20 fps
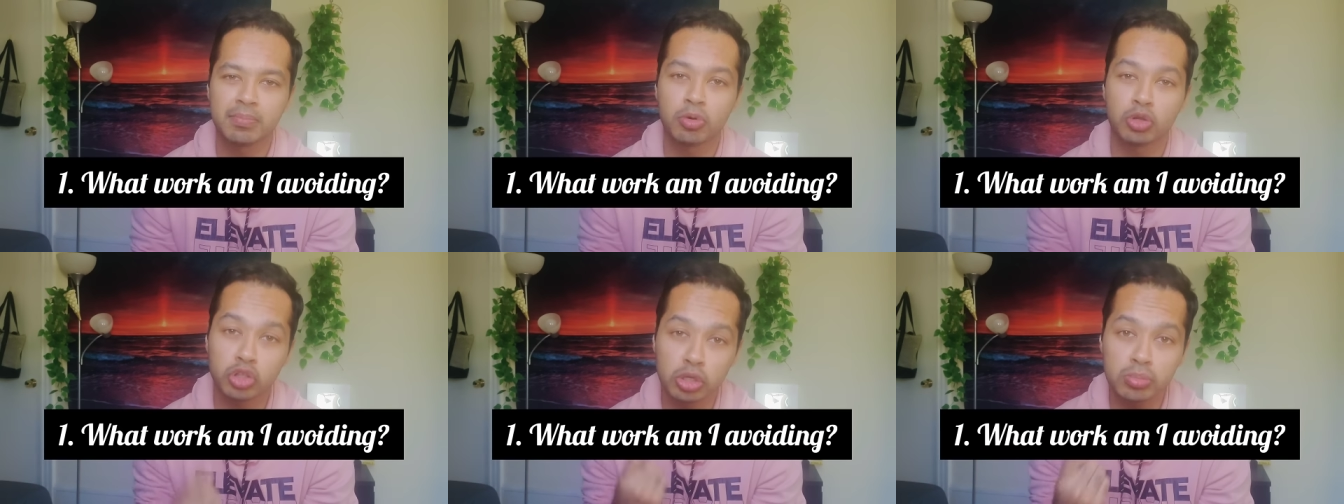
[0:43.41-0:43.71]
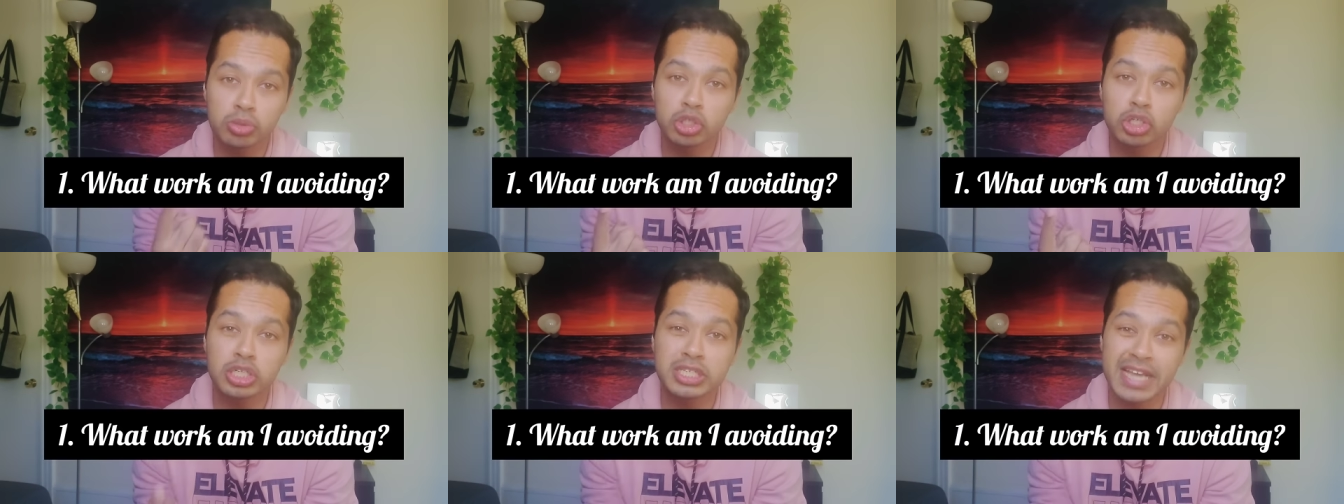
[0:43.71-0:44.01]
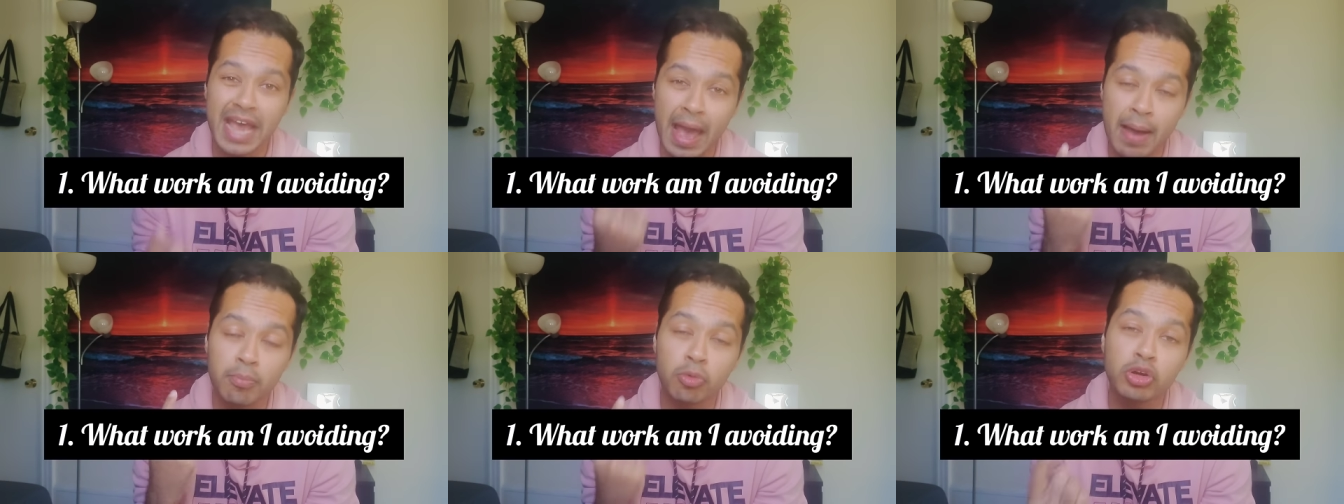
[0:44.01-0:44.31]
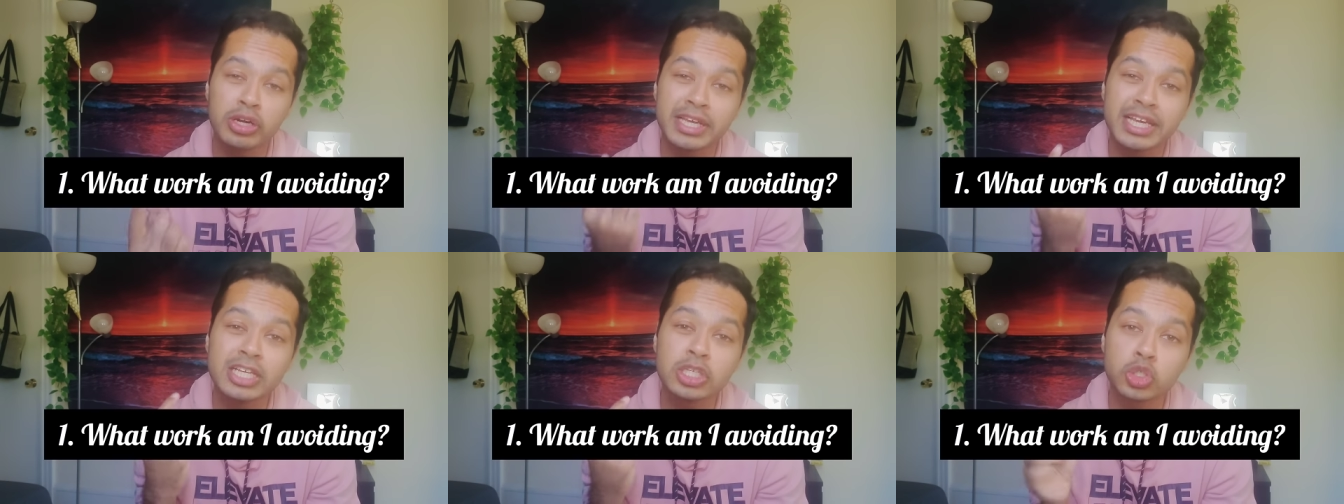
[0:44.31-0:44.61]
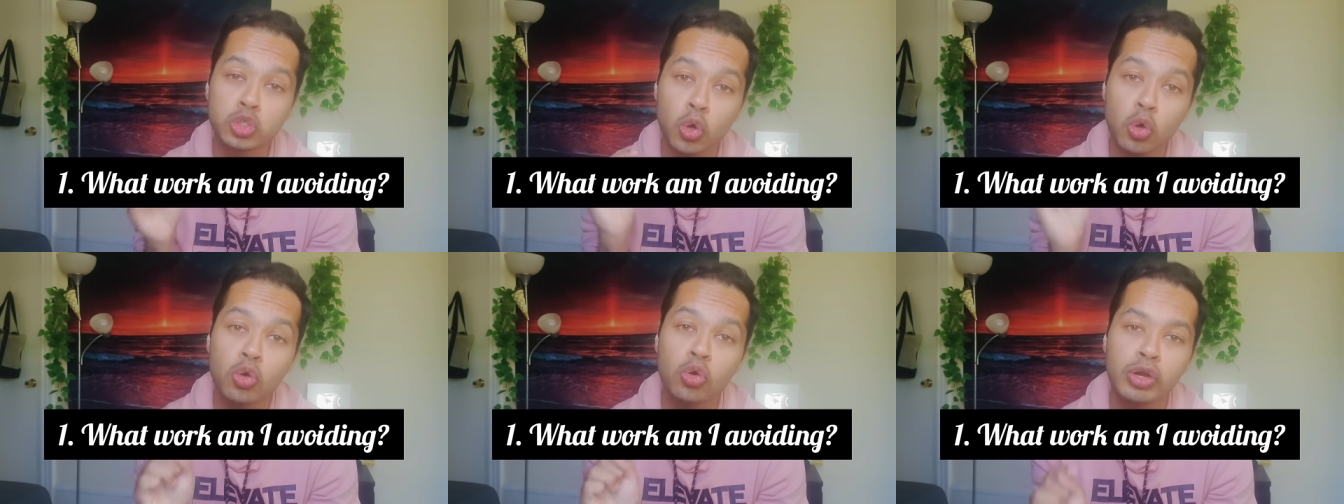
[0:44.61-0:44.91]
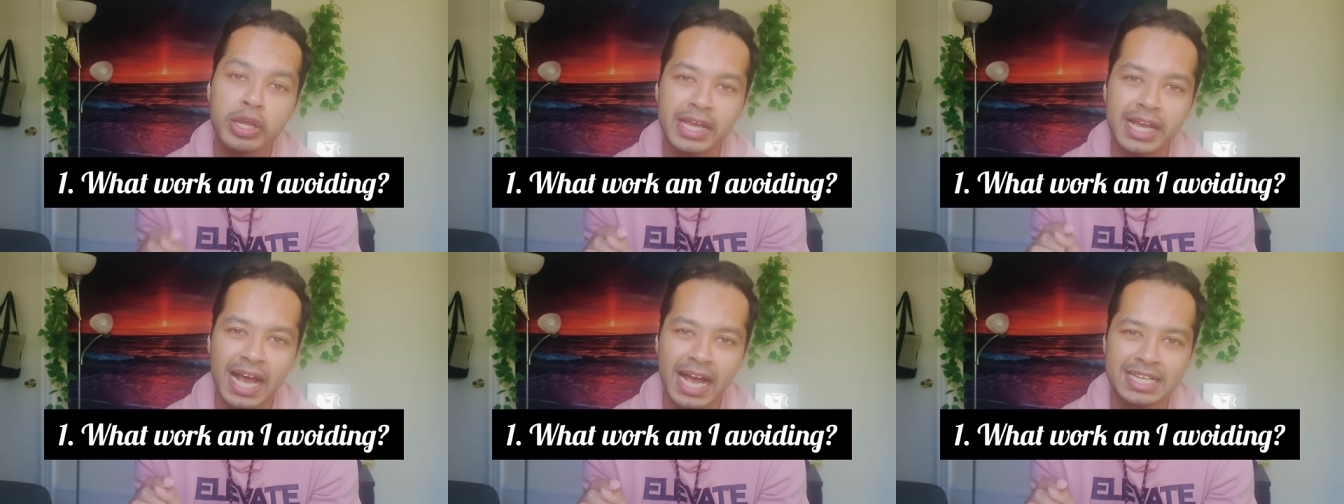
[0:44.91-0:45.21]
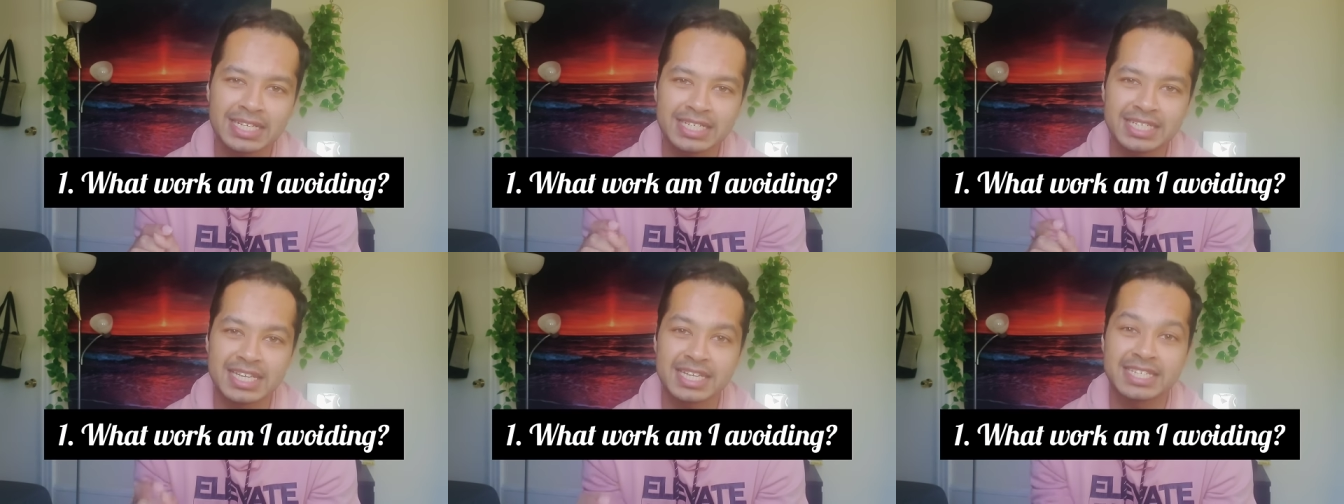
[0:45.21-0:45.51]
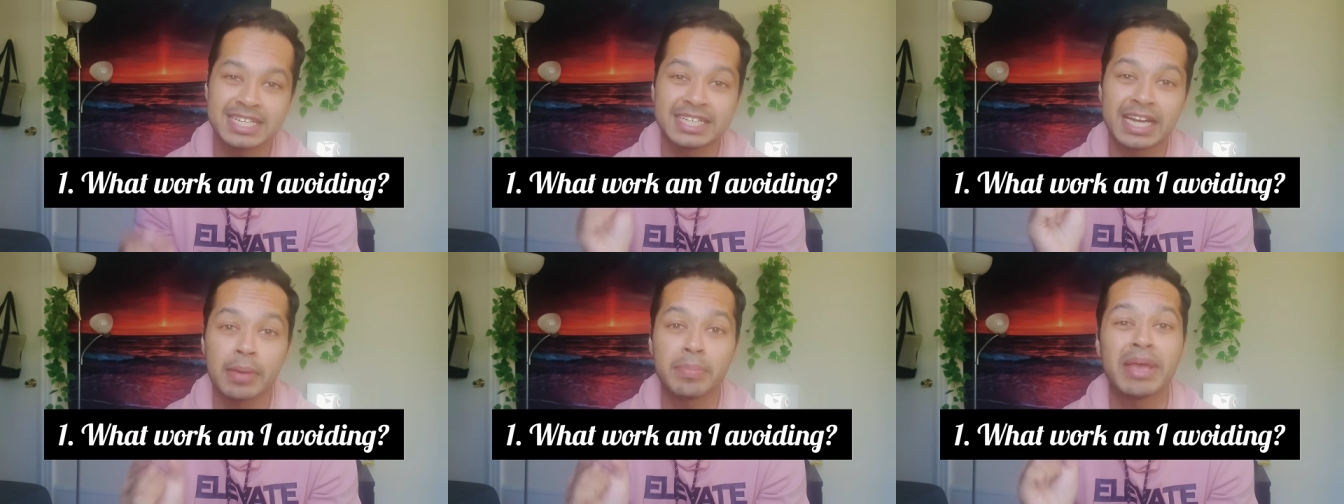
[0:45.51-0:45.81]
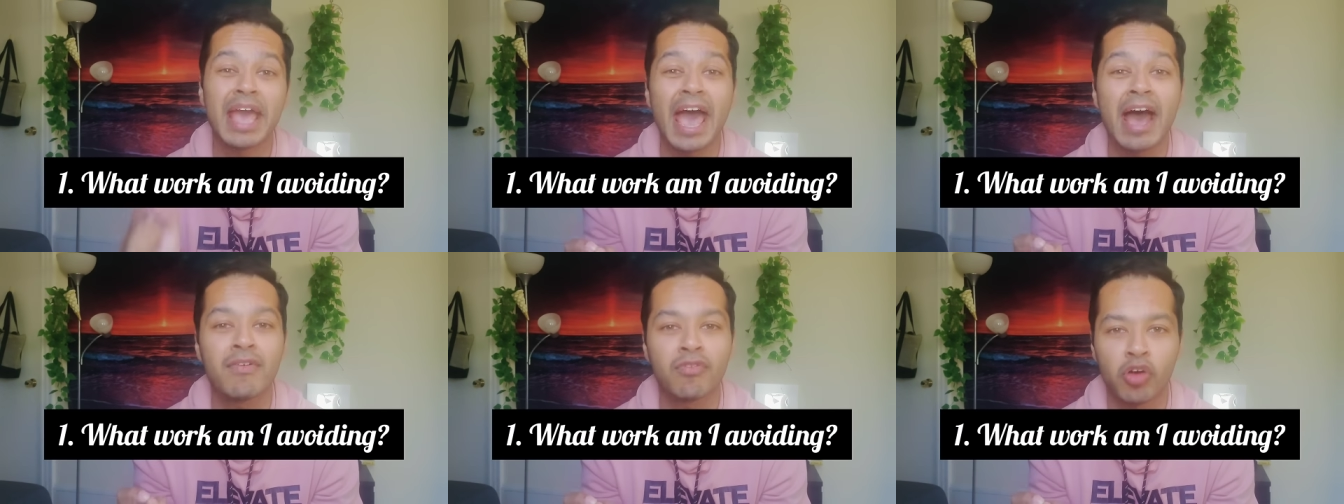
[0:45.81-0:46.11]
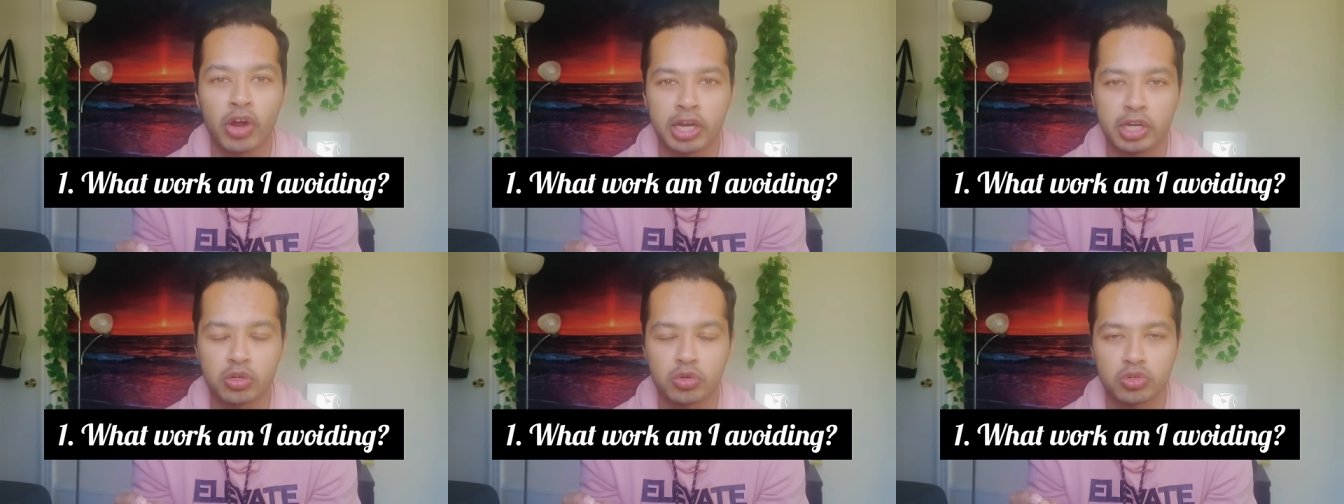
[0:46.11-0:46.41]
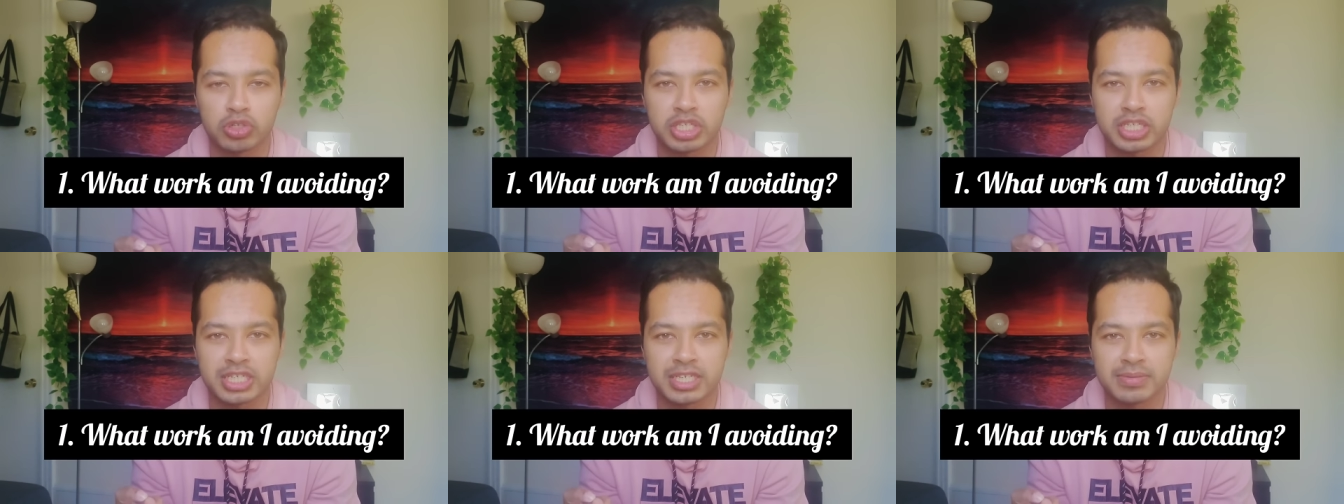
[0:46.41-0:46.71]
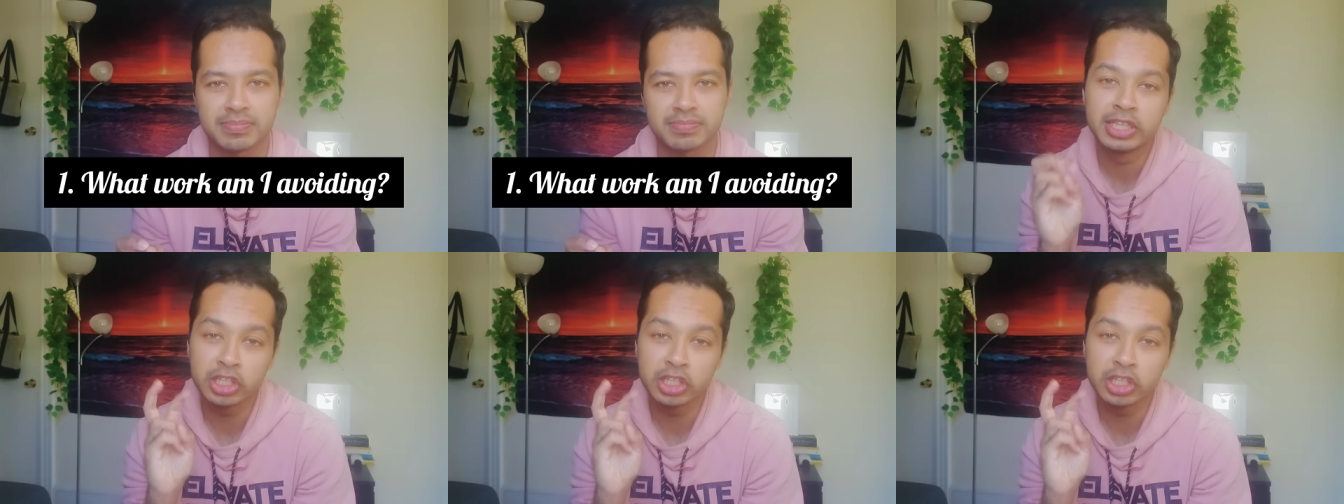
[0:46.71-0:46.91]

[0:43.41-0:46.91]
প্রথম প্রশ্ন হচ্ছে এমন কি জরুরি কাজ আছে যেটা আমি অ্যাভয়েড করছি